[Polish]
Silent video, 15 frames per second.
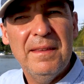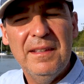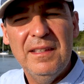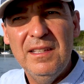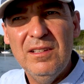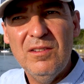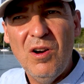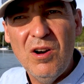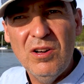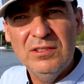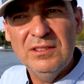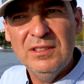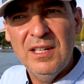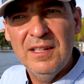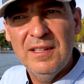i
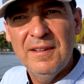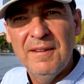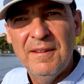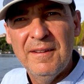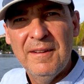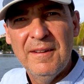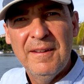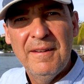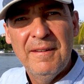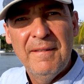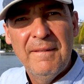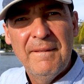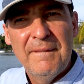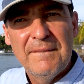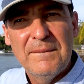on
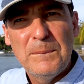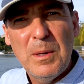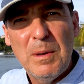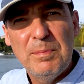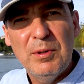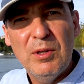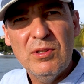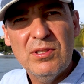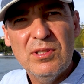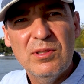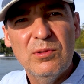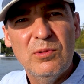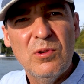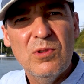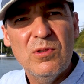po
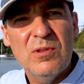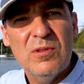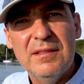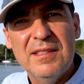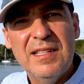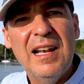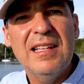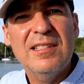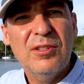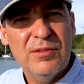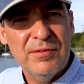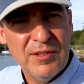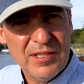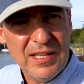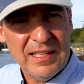prostu znalazł
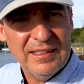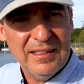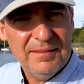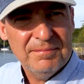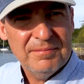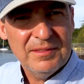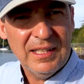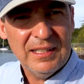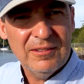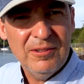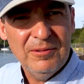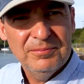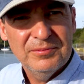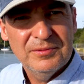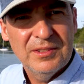rozwiązanie tego.
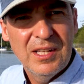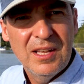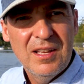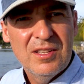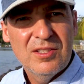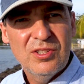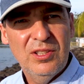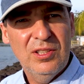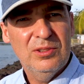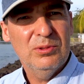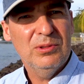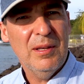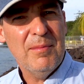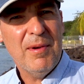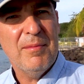Czyli
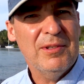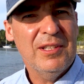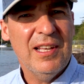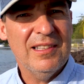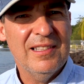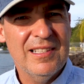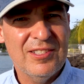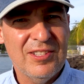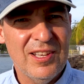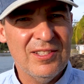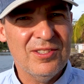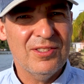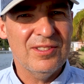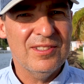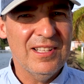tutaj mamy jedna
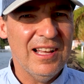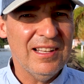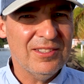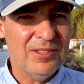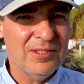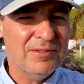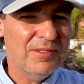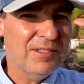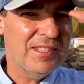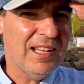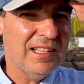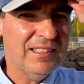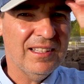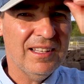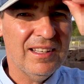rzecz, znajdź
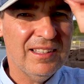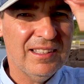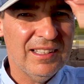rozwiązanie